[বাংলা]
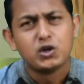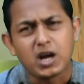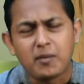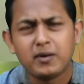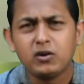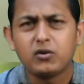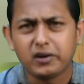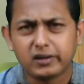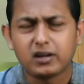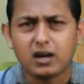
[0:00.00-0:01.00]
সামান্য
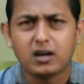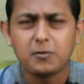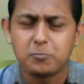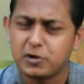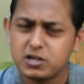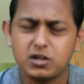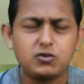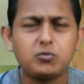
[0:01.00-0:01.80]
কয়েকটা টাকা বেশ কিছু